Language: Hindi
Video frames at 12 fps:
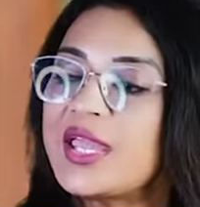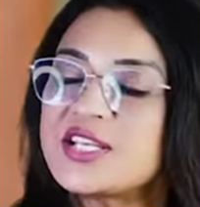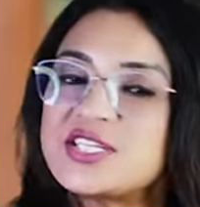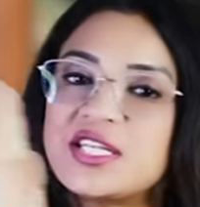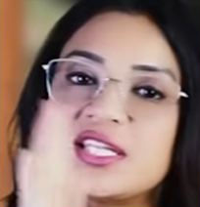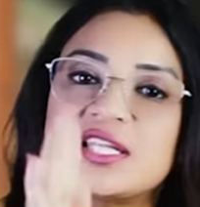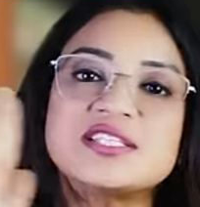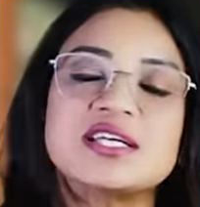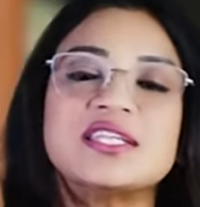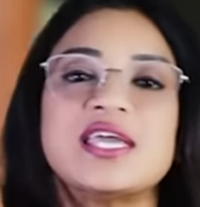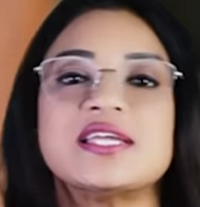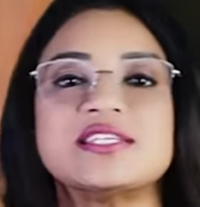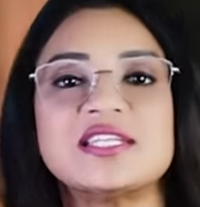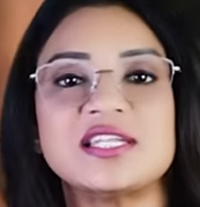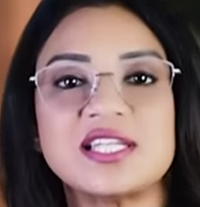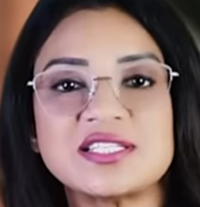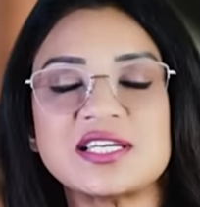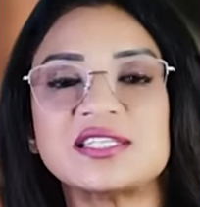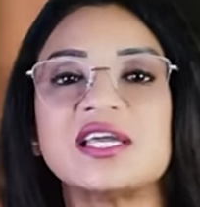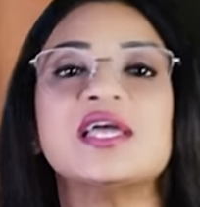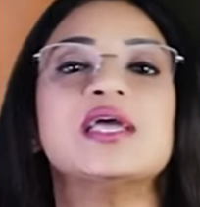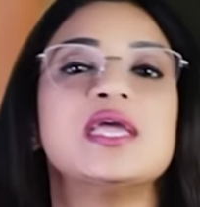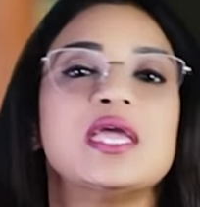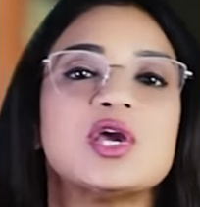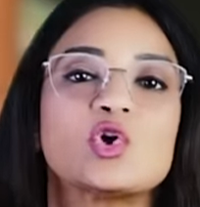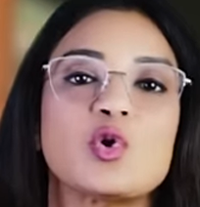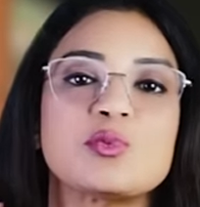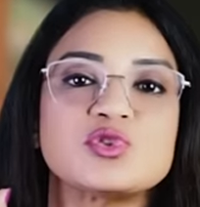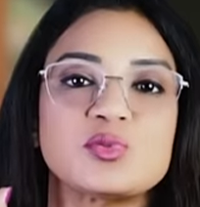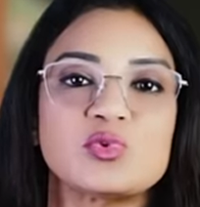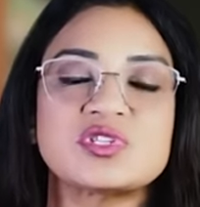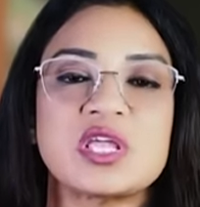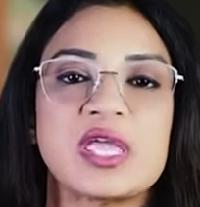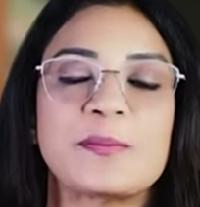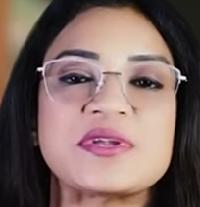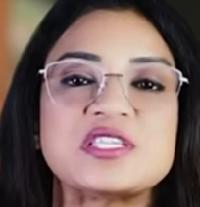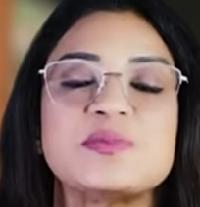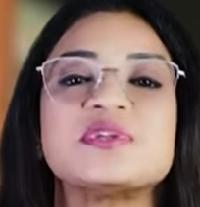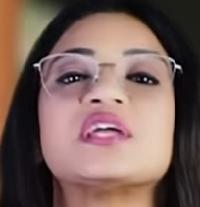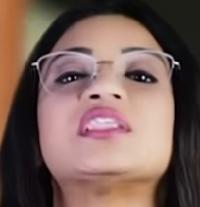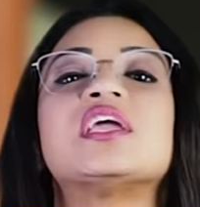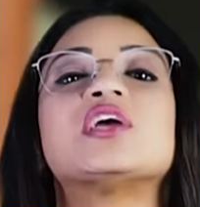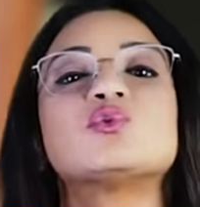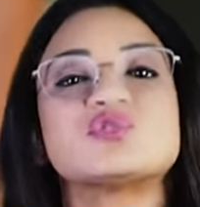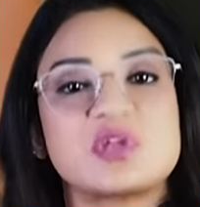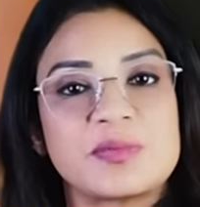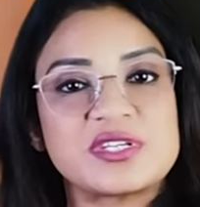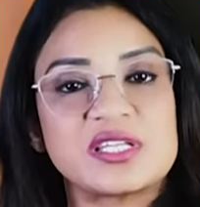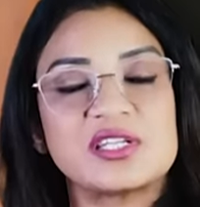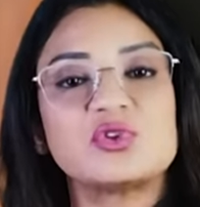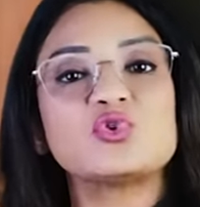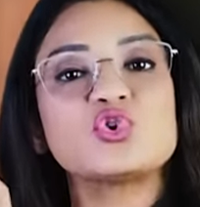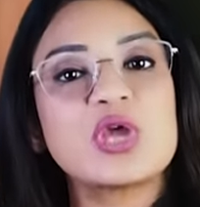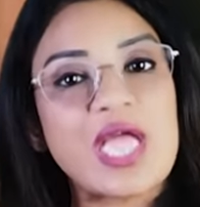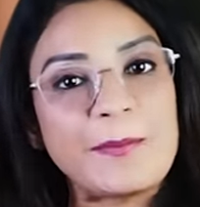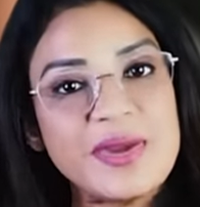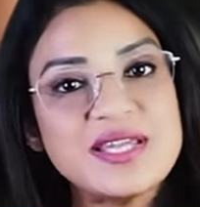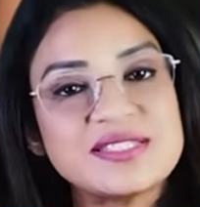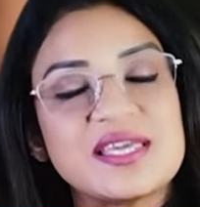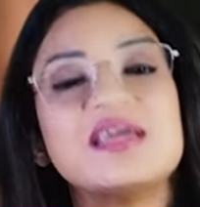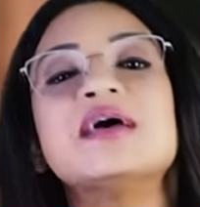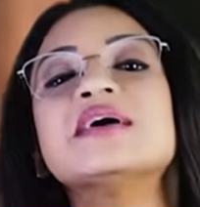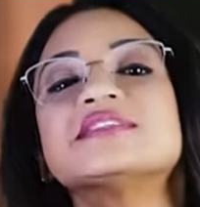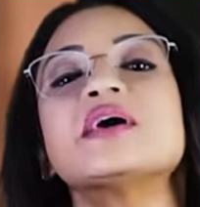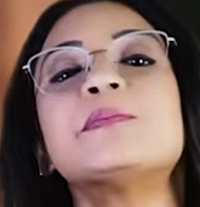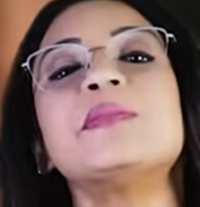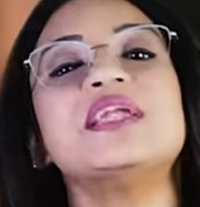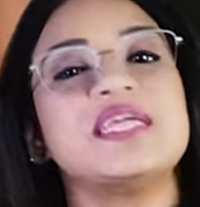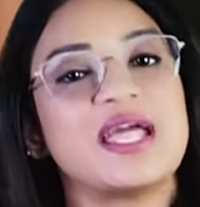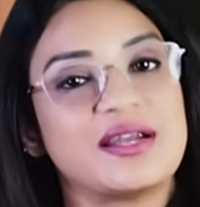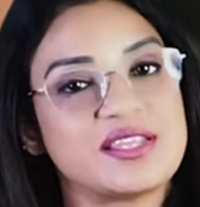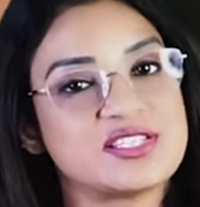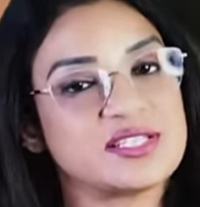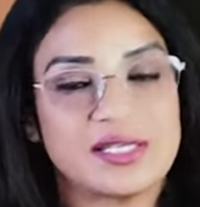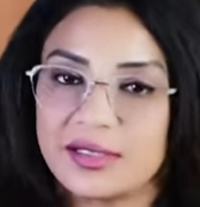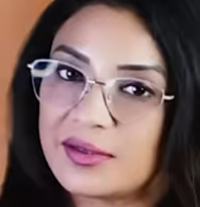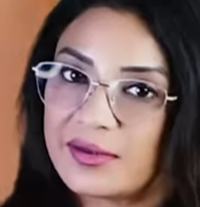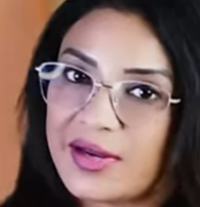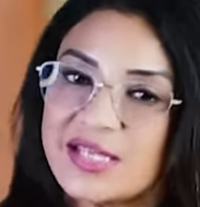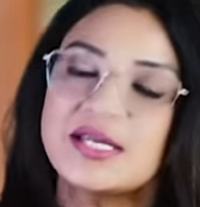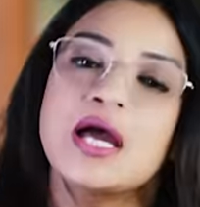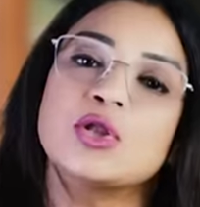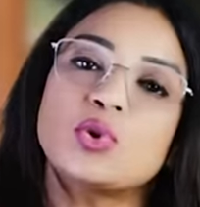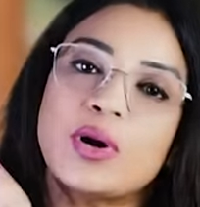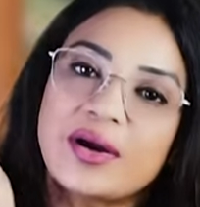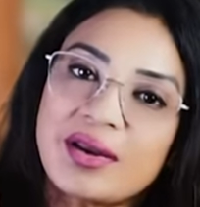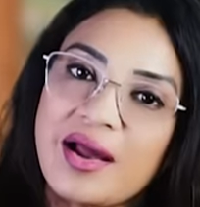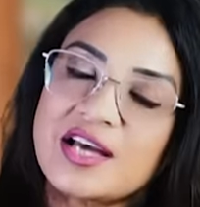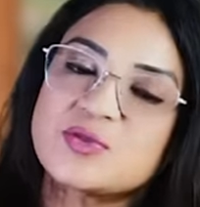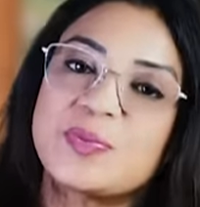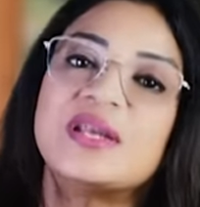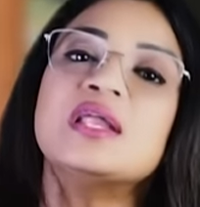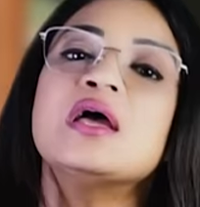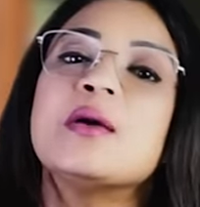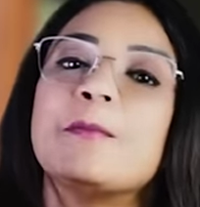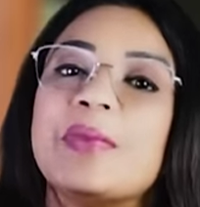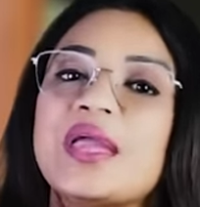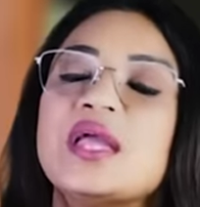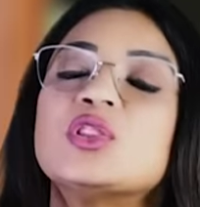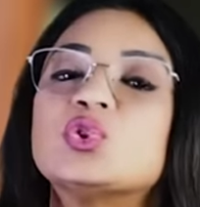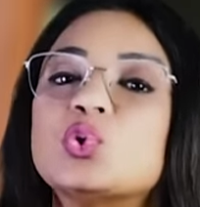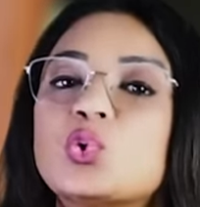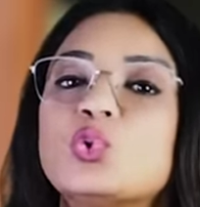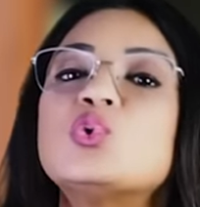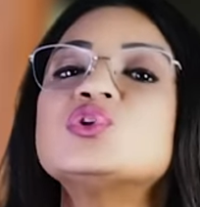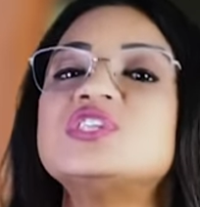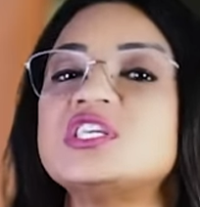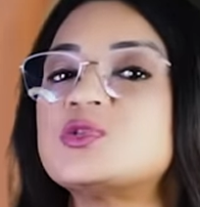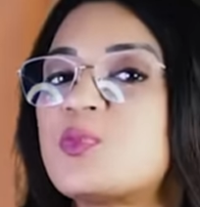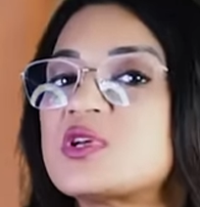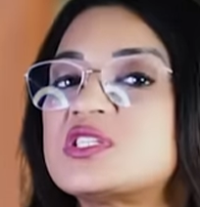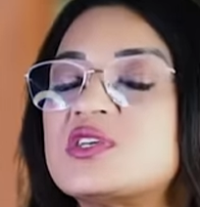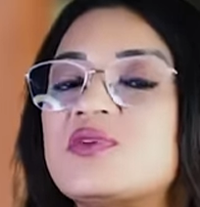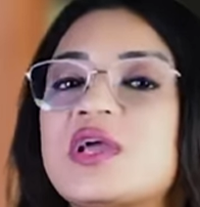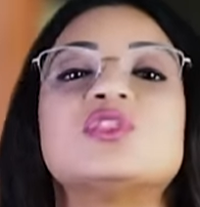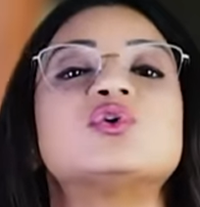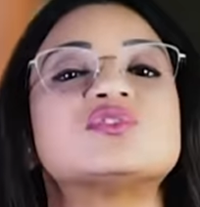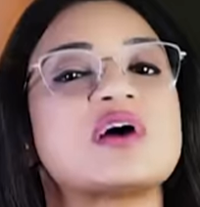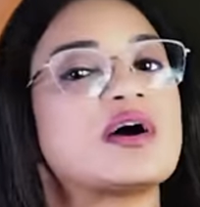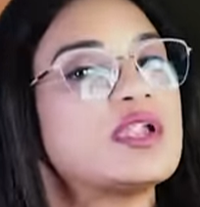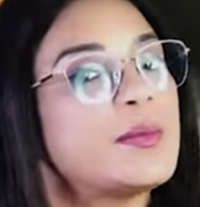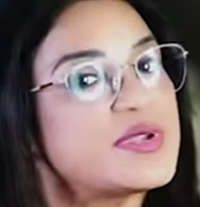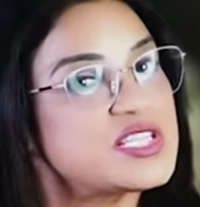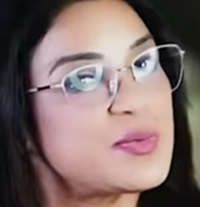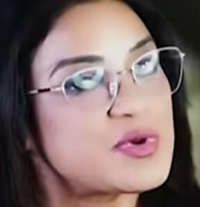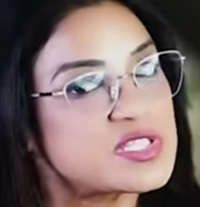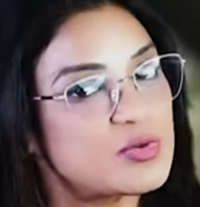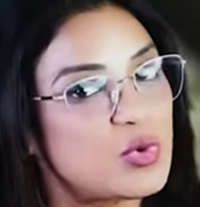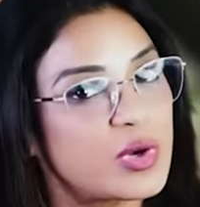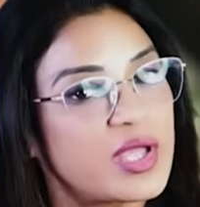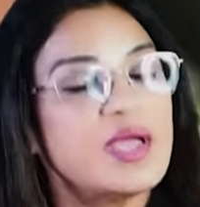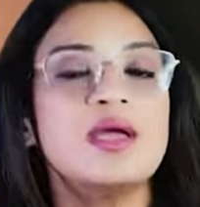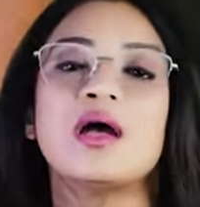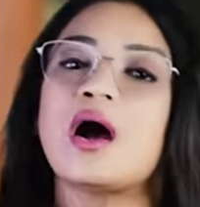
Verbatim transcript: एक जीन इधर जाता है एक जीन इधर जाता है एक क्रोमोजोम दूसरे एक बच्चे में जाता है एक दूसरे में जाता है तो जो गैमिट्स हैं सब में डी एंटीजन है राइट तो अगर हस्बैंड में दोनों जीन्स पॉजिटिव हैं तो सारे बच्चे पॉजिटिव होंगे